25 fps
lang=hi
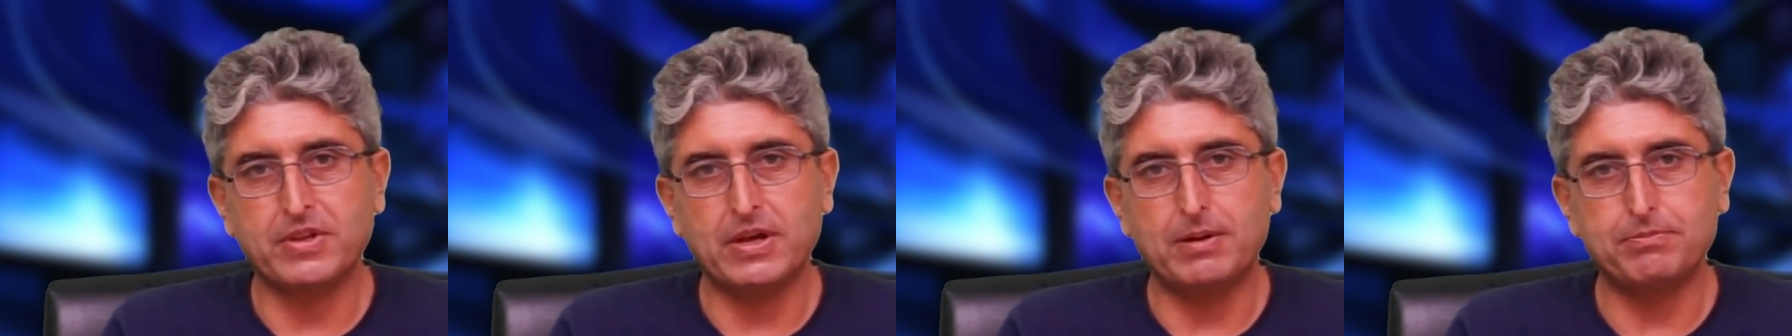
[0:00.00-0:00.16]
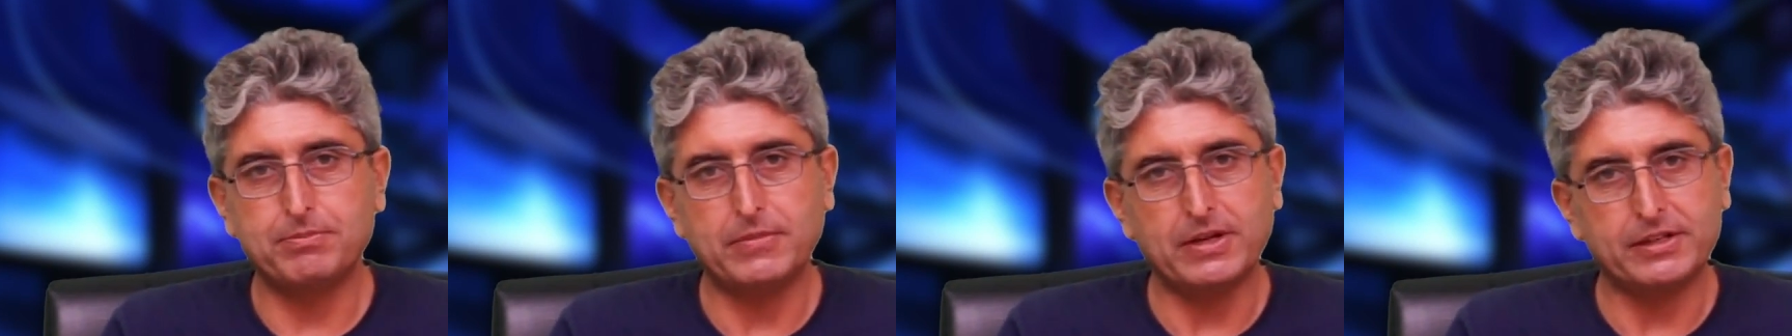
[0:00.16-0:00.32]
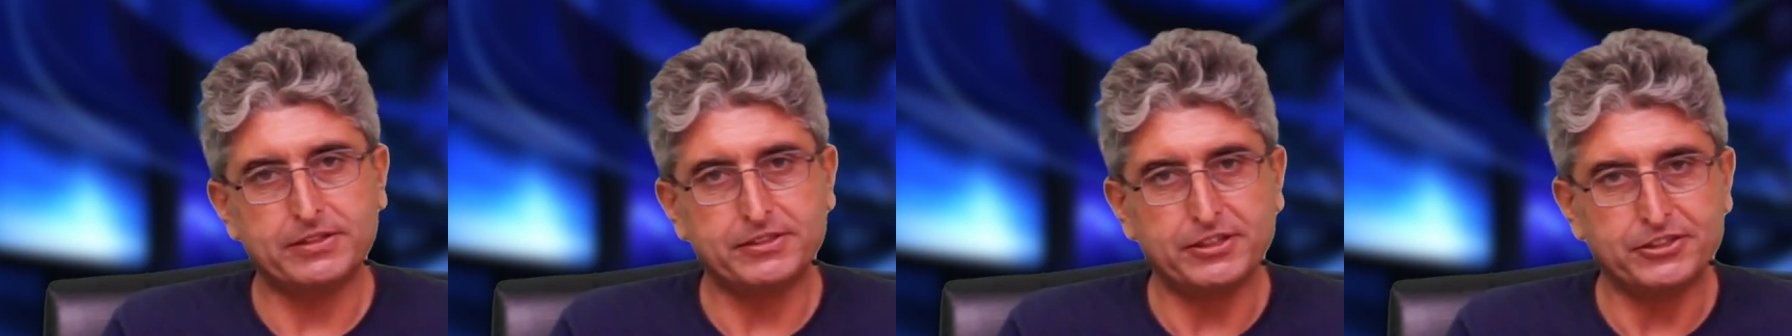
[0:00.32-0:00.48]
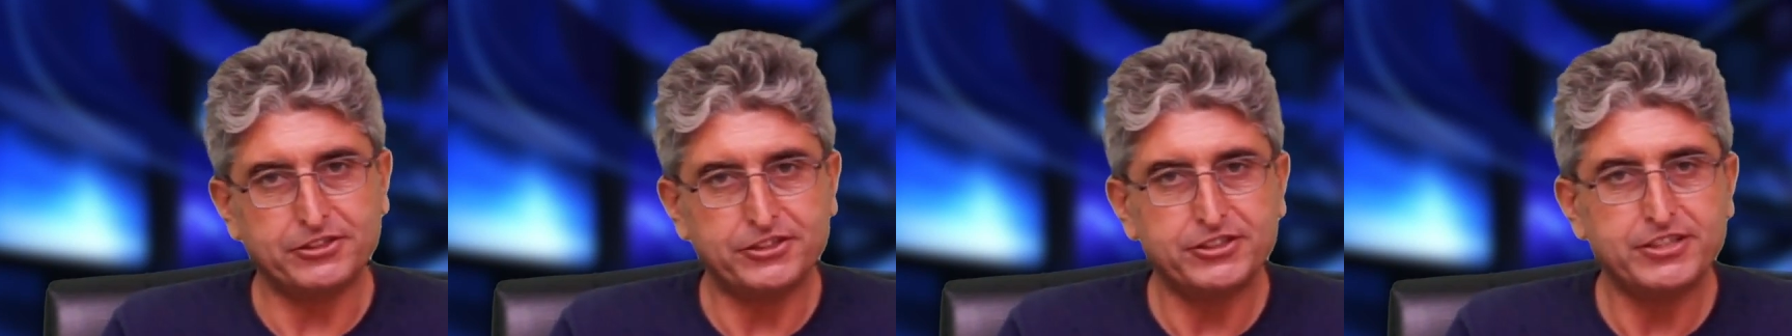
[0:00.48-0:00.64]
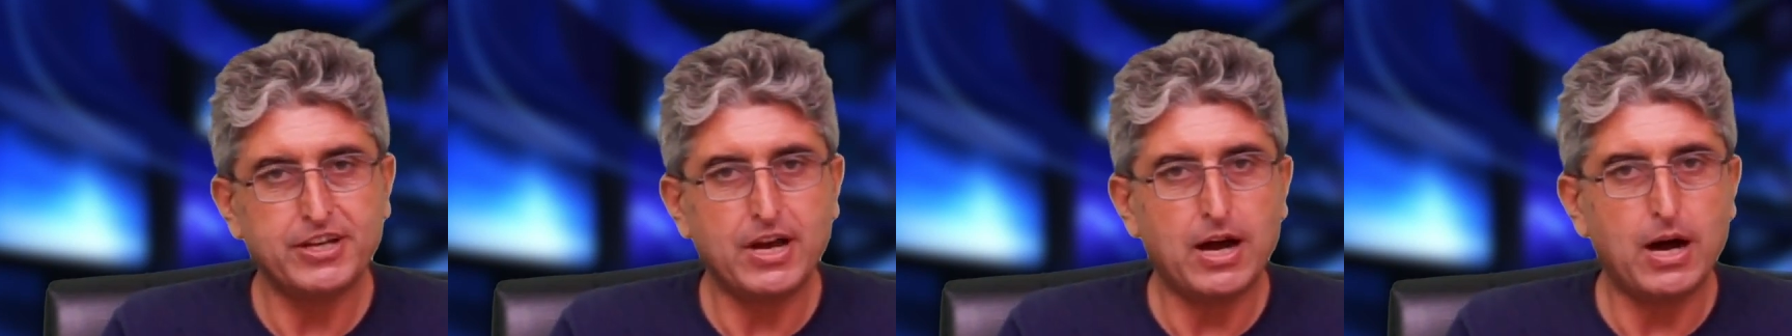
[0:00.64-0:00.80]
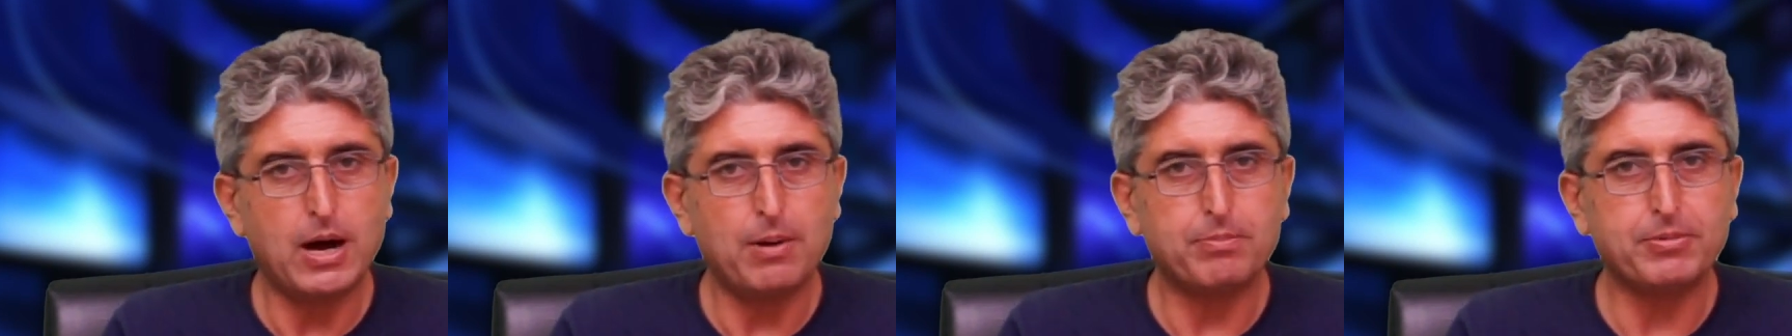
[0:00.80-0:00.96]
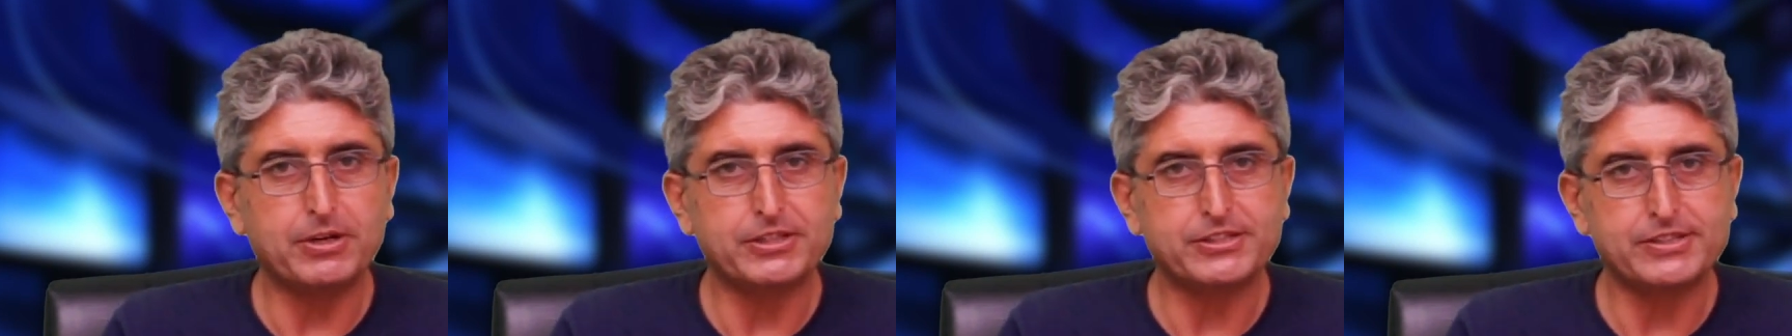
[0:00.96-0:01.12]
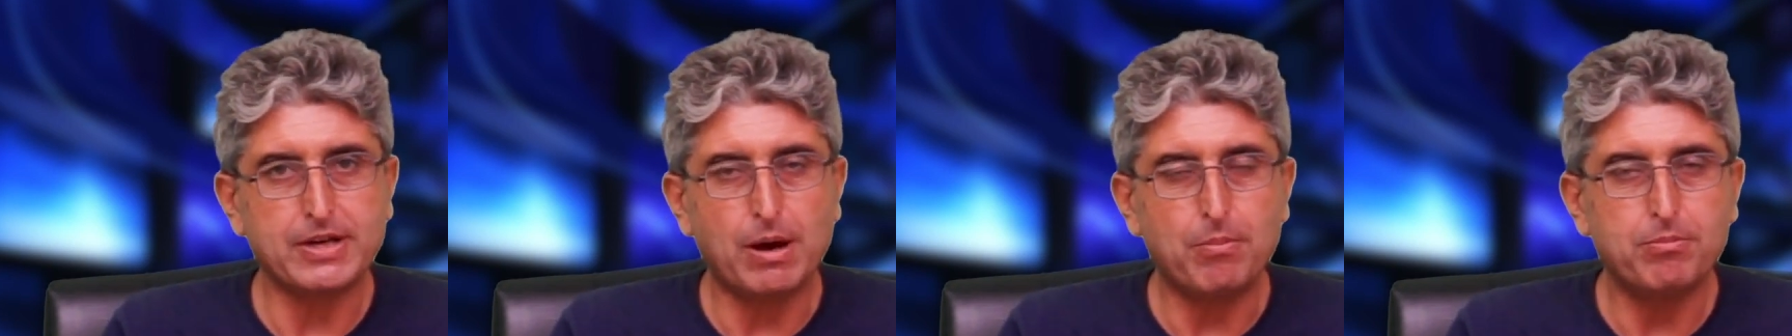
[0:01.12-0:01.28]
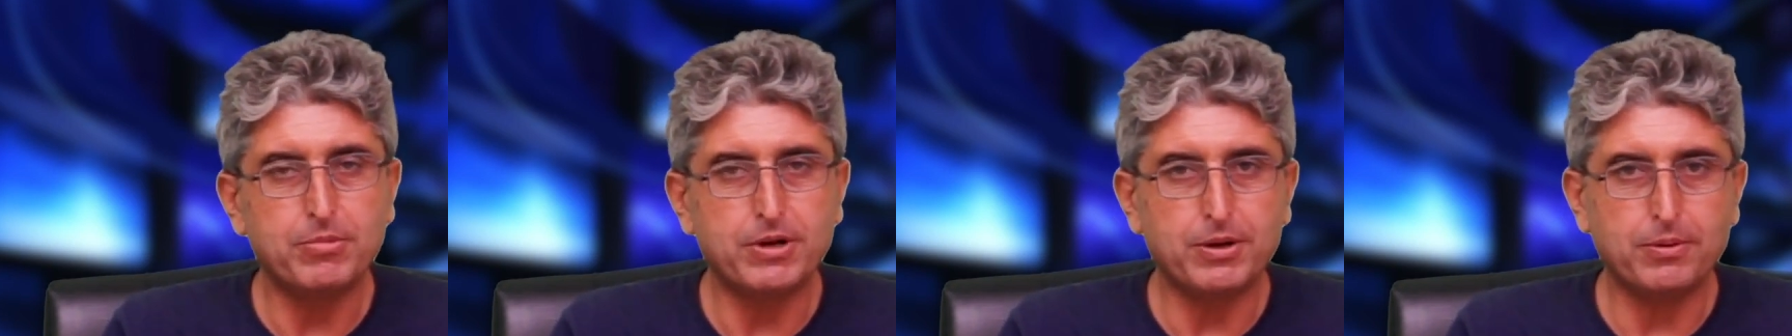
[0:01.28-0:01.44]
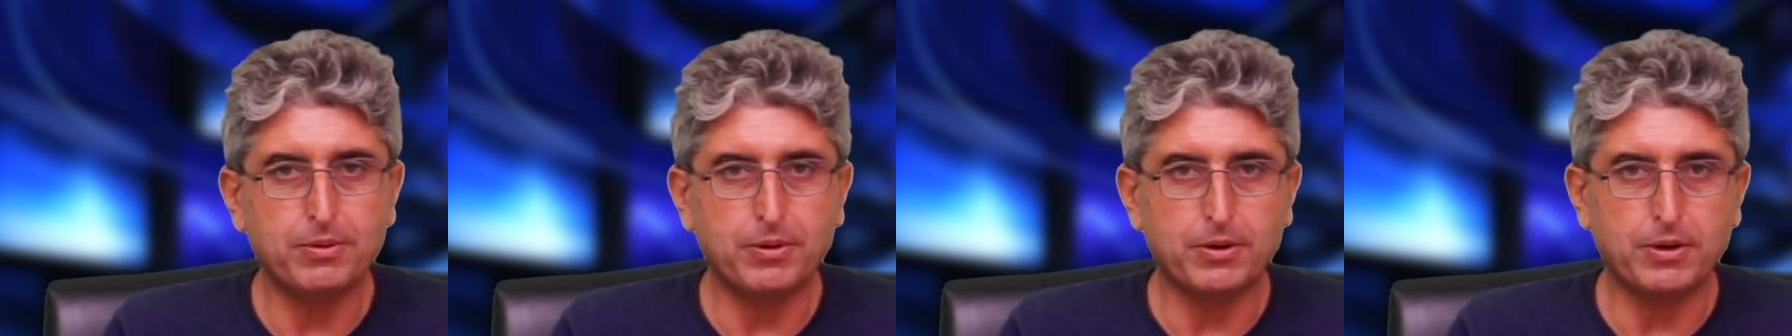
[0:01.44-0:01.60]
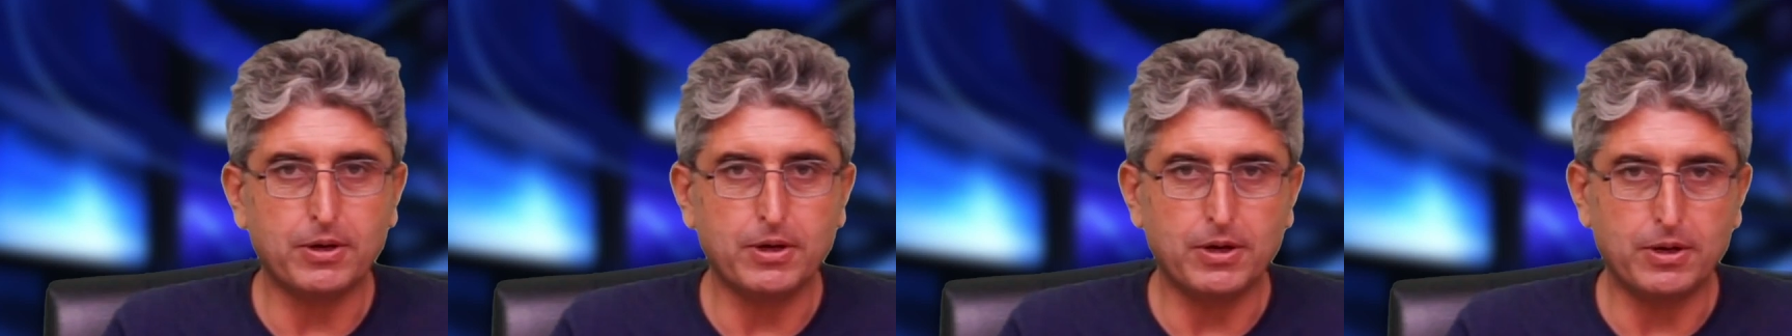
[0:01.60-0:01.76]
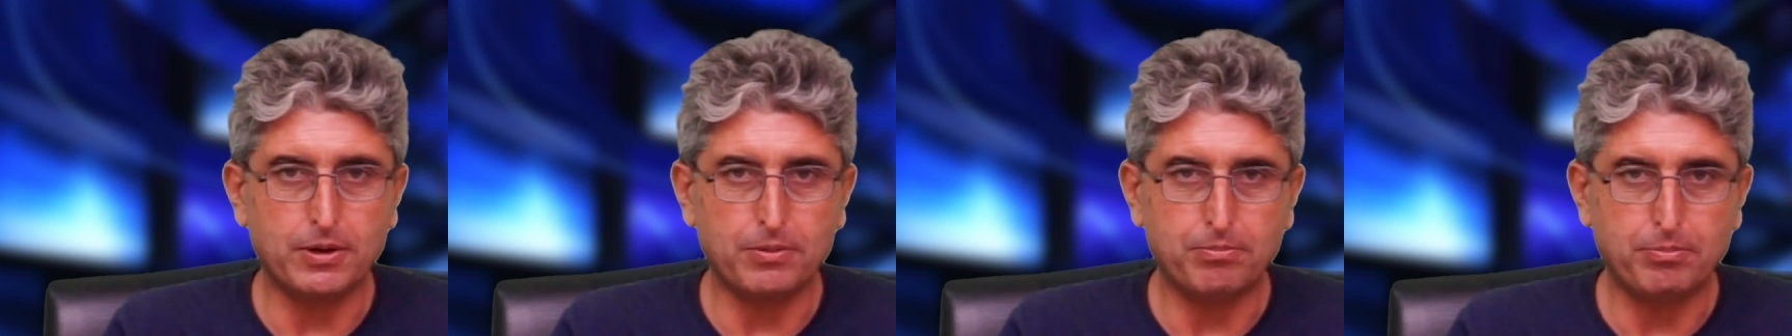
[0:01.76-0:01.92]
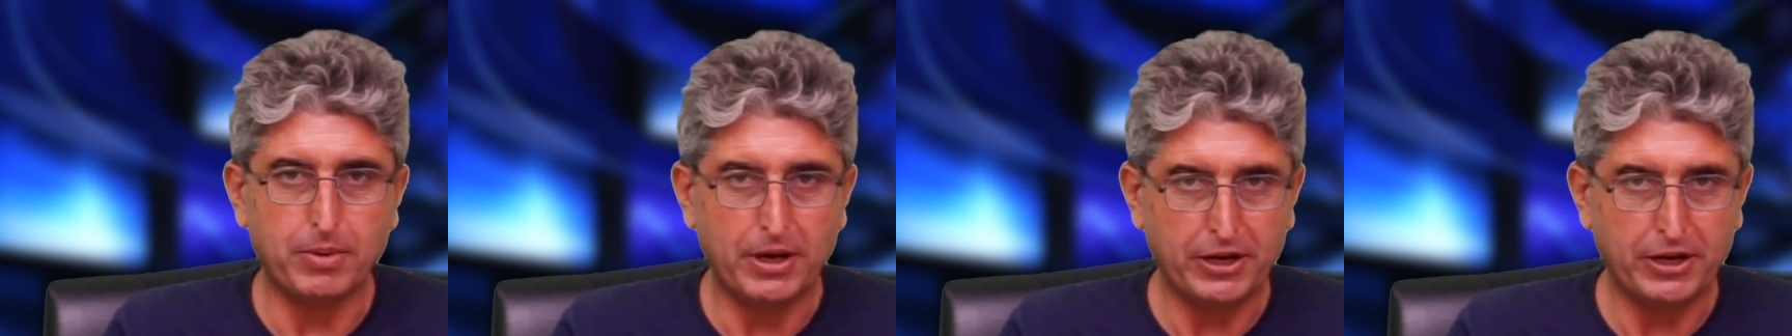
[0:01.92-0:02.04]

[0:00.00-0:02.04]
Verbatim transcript: अपना तजिया आपके सामने